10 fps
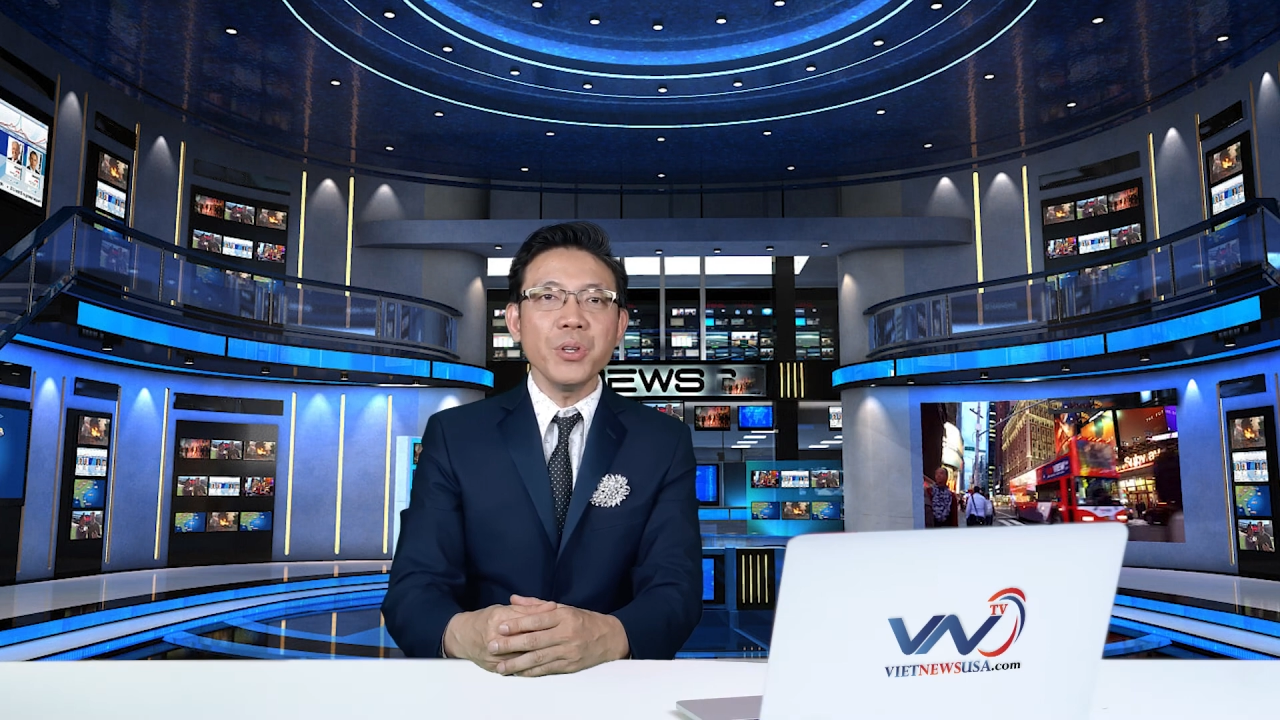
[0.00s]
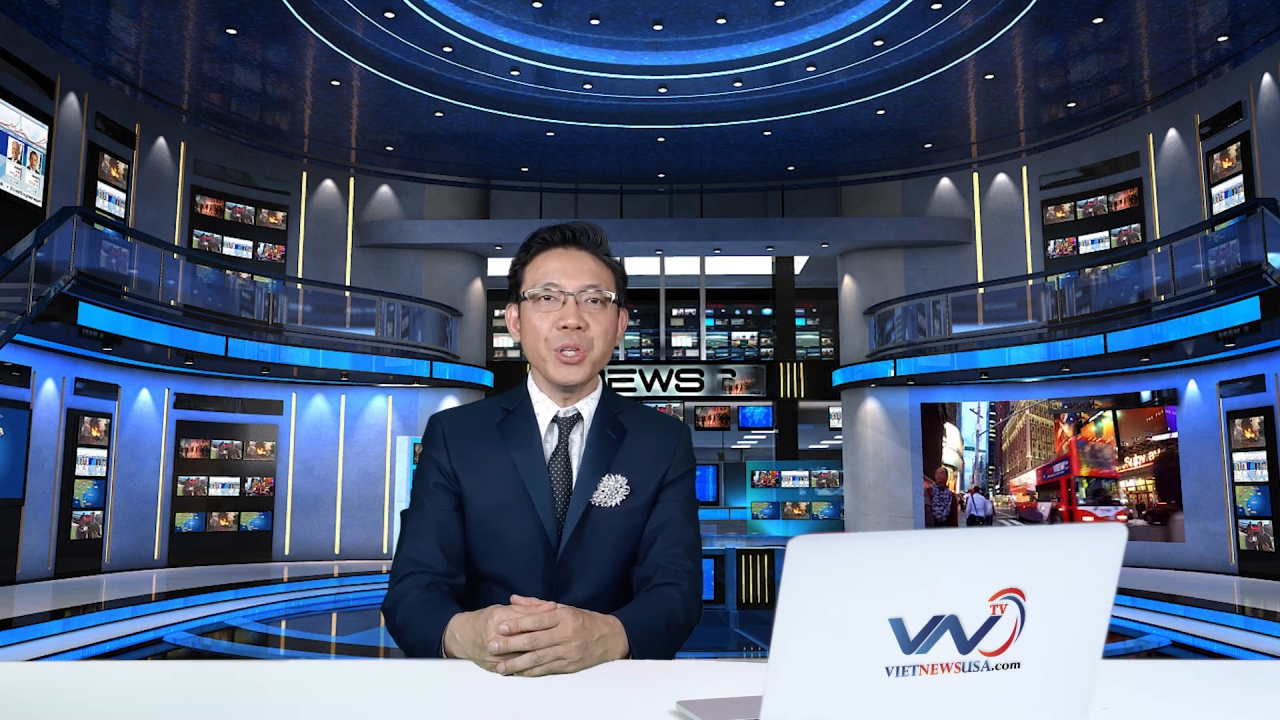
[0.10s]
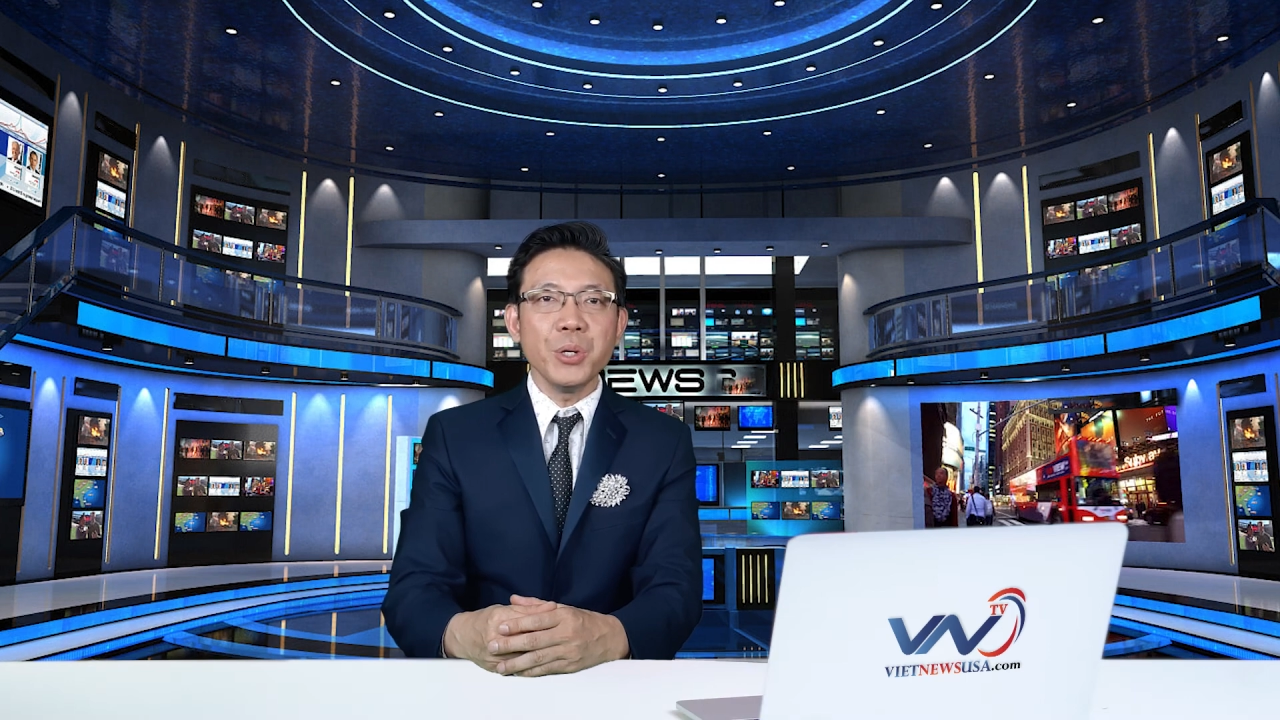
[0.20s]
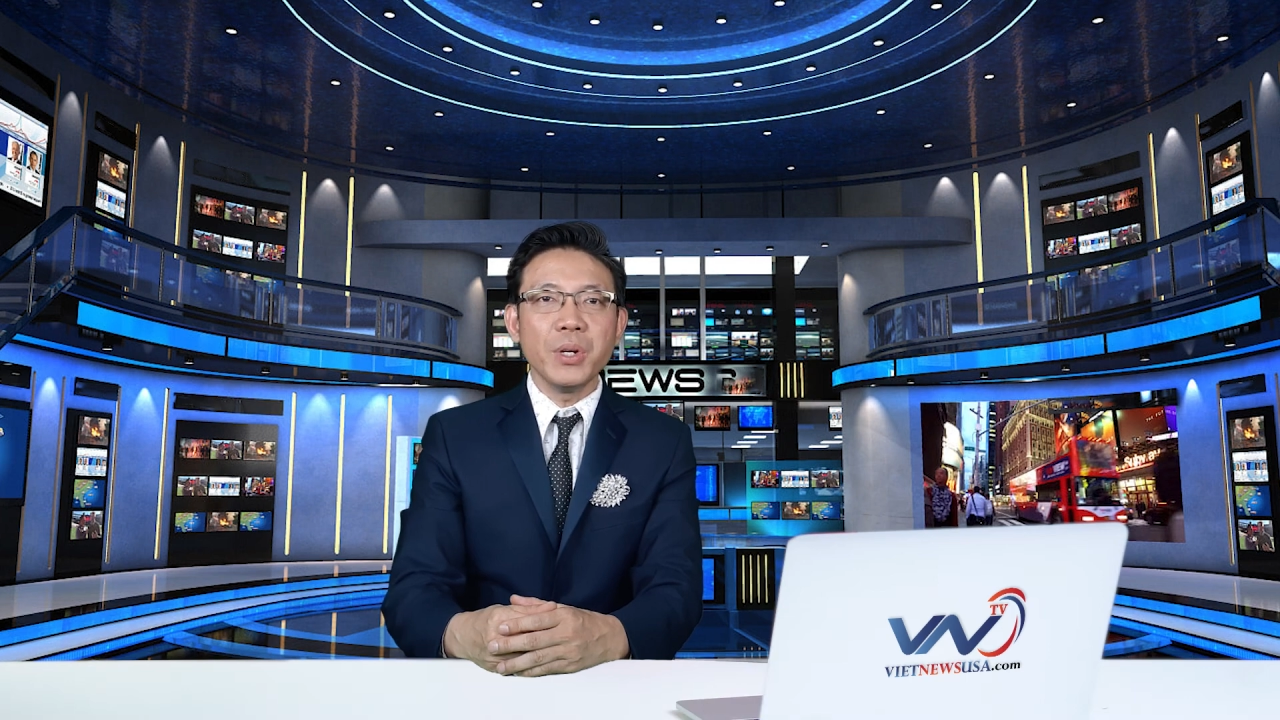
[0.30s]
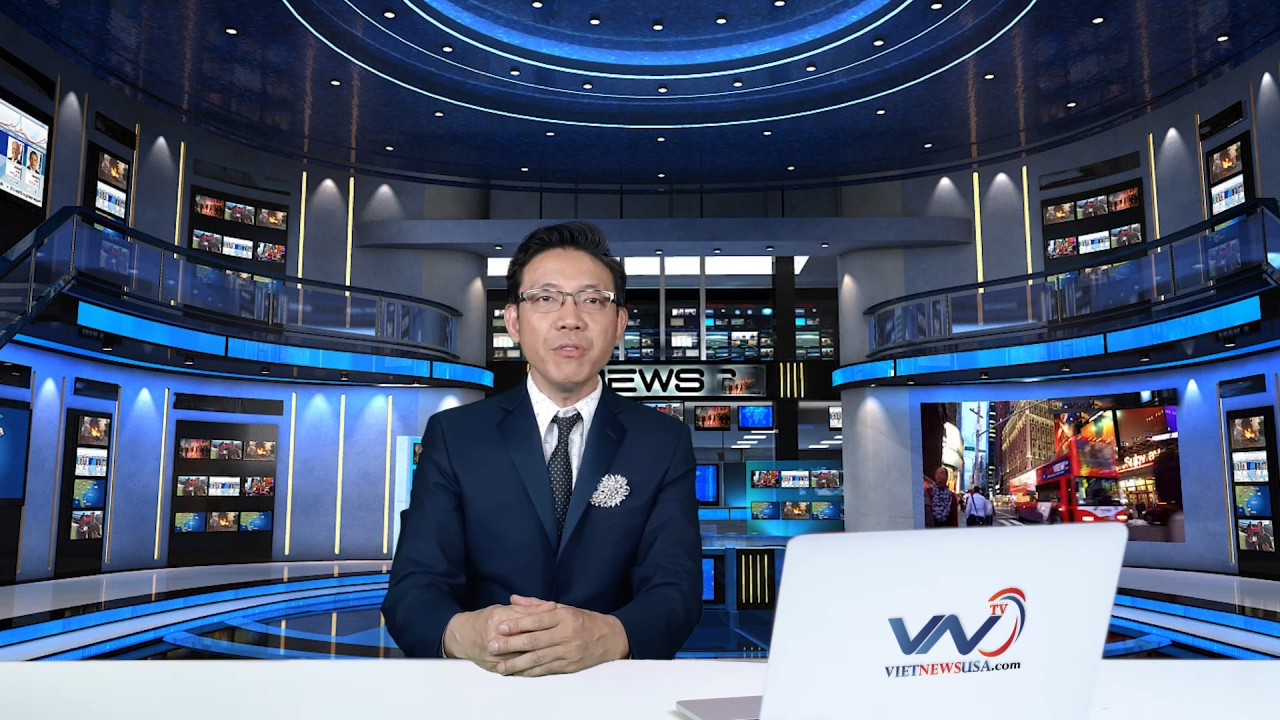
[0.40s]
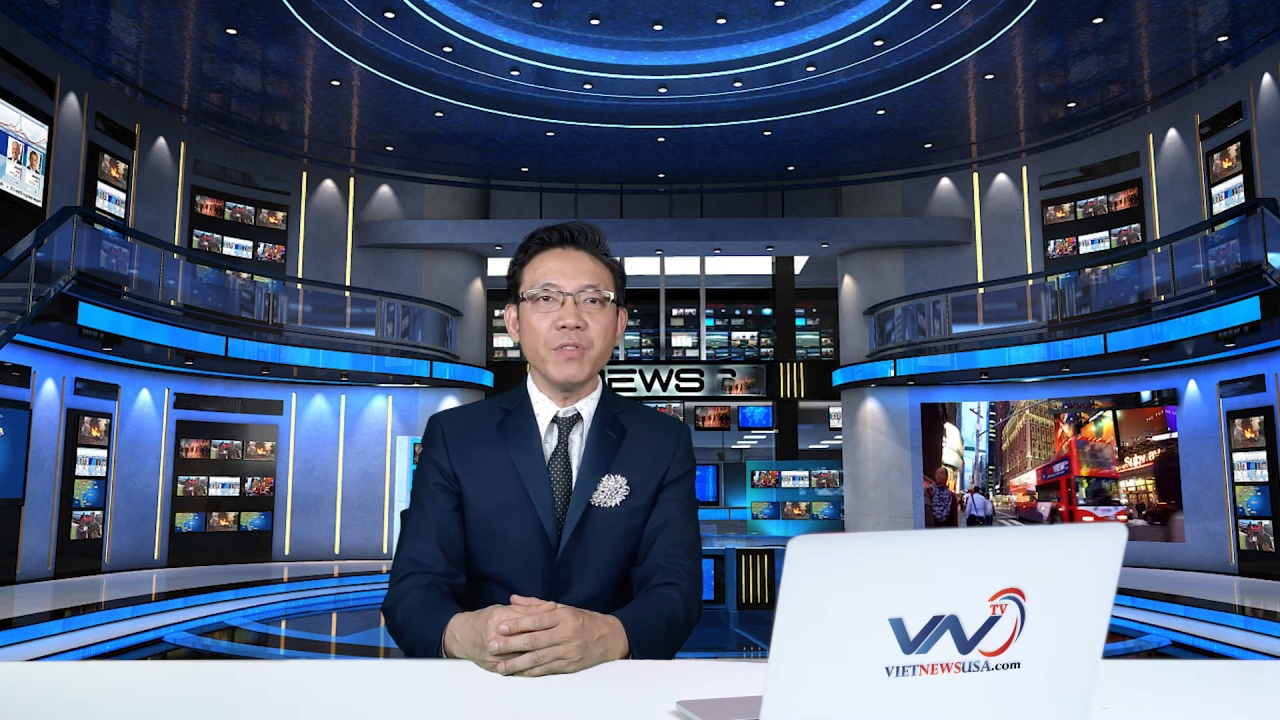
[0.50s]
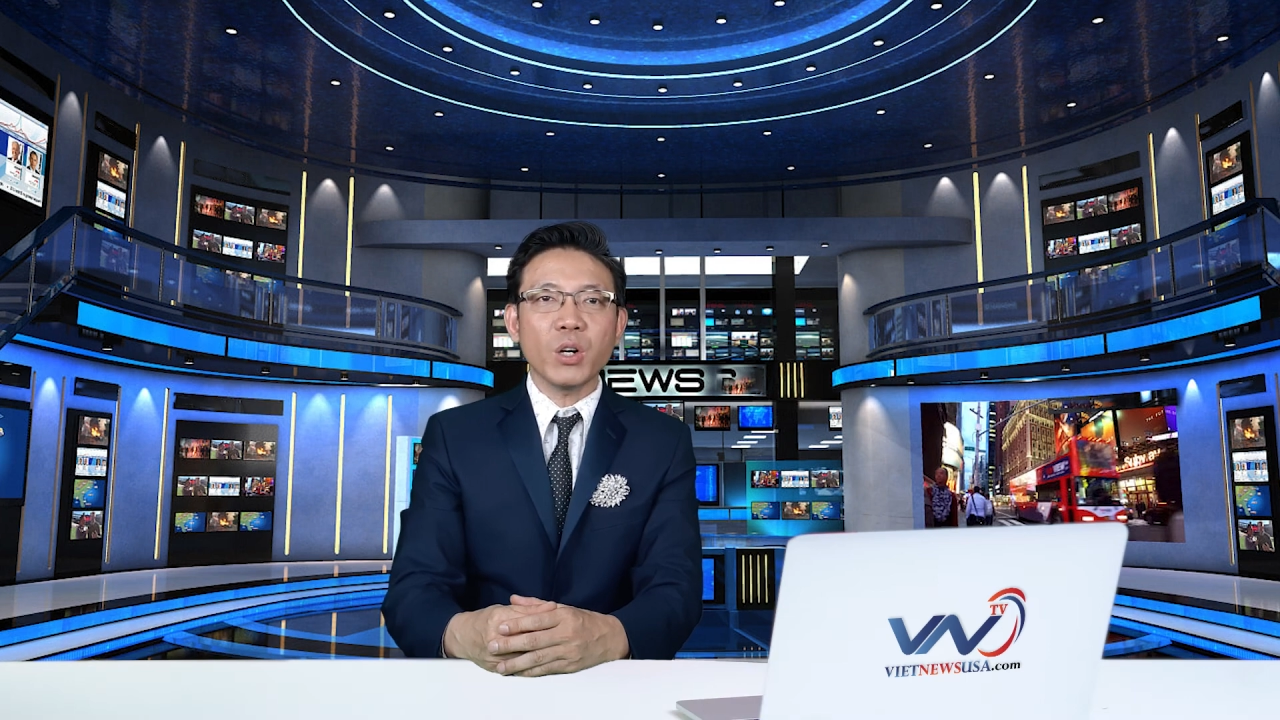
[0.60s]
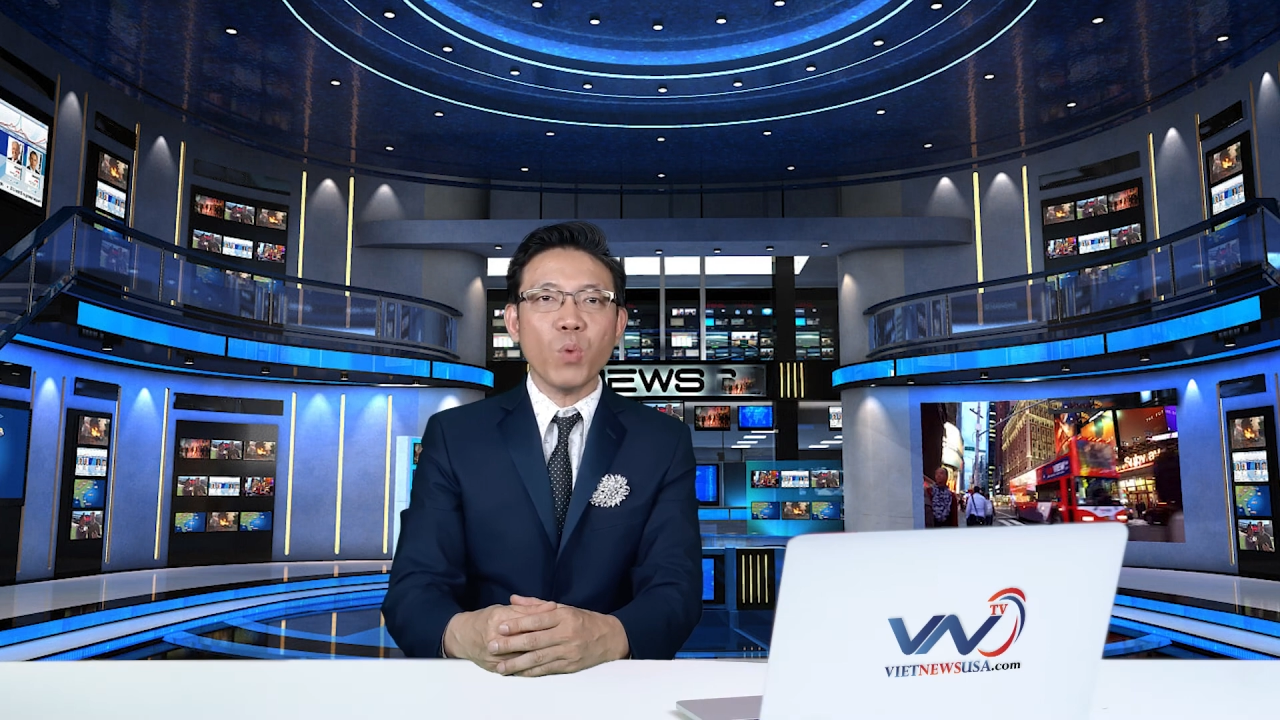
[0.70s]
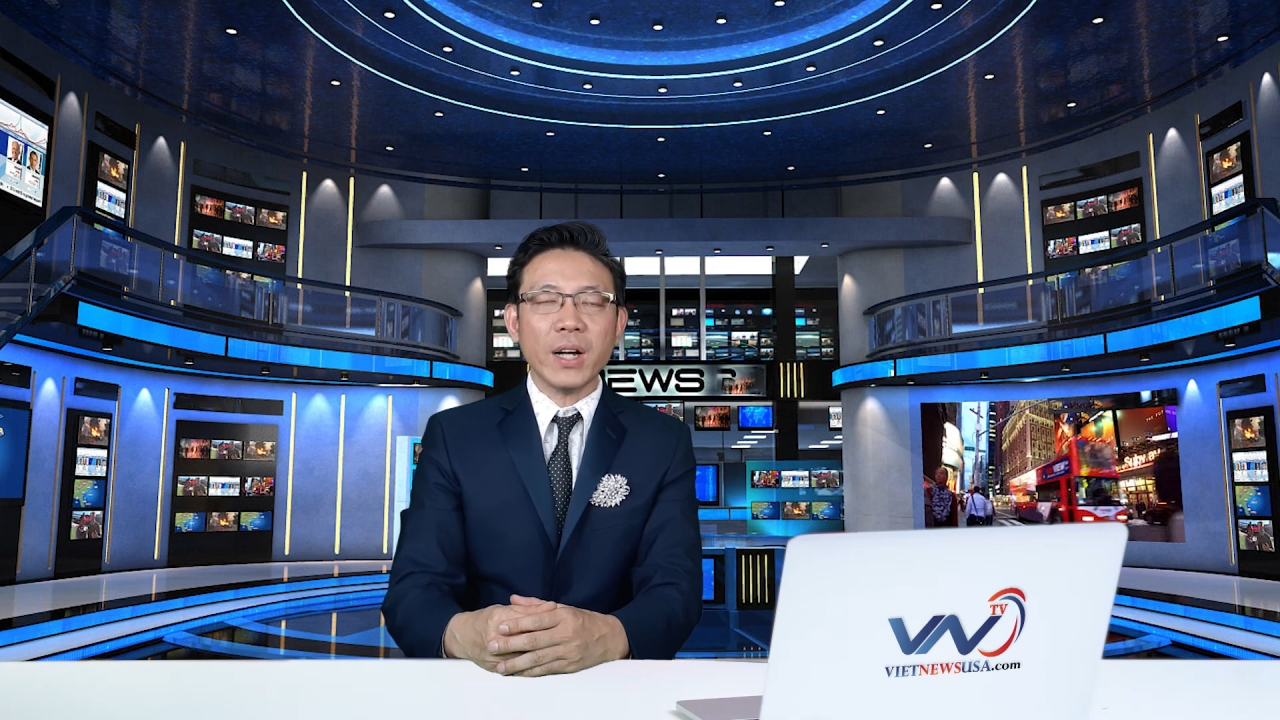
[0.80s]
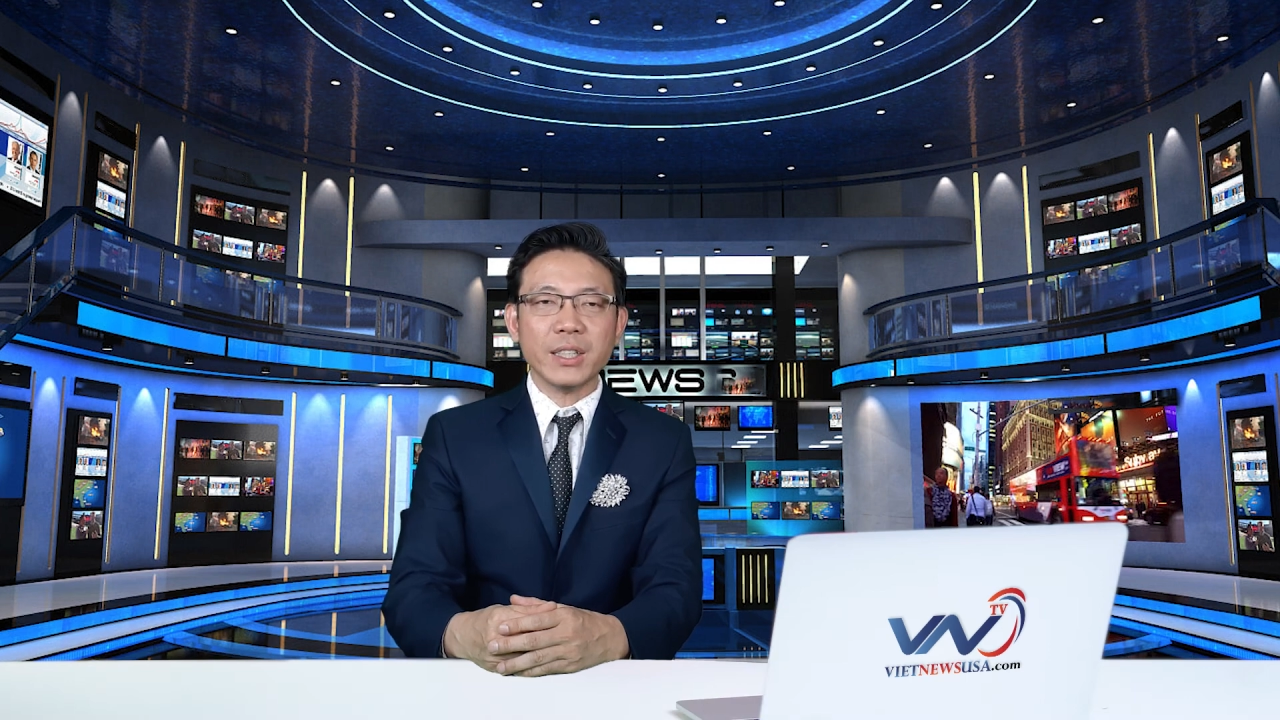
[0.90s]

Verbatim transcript: nhiều lĩnh vực quan